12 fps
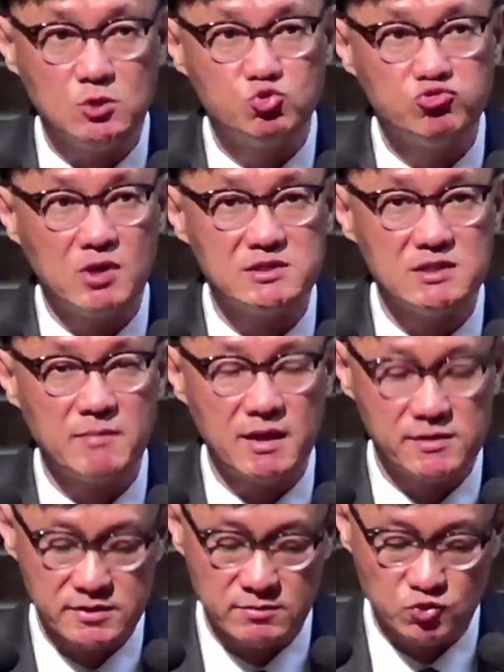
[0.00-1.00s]
이 두
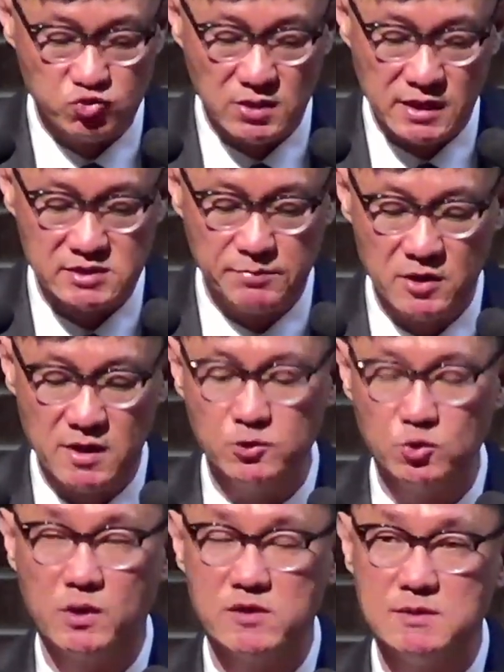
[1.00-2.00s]
가지 말씀, 두 가지
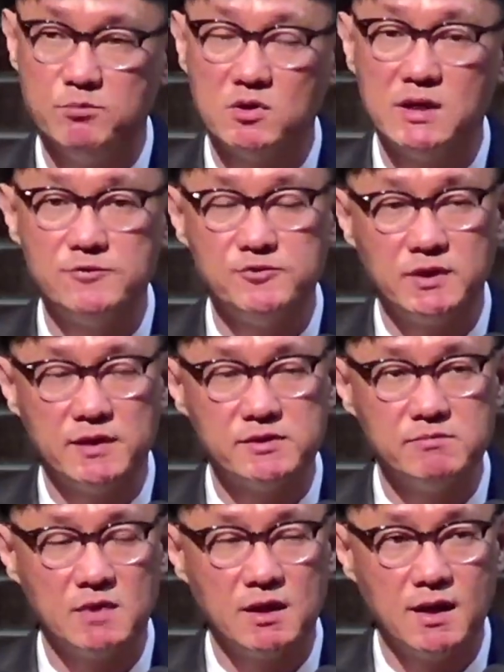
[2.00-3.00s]
평안 통해서 뭘 알 수
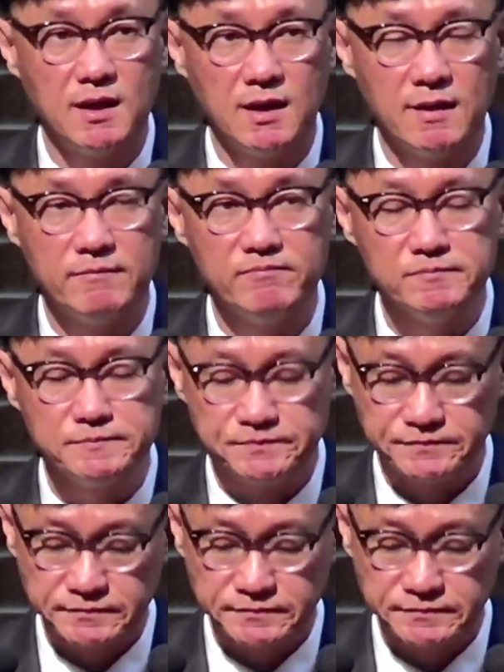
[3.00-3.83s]
있겠습니까?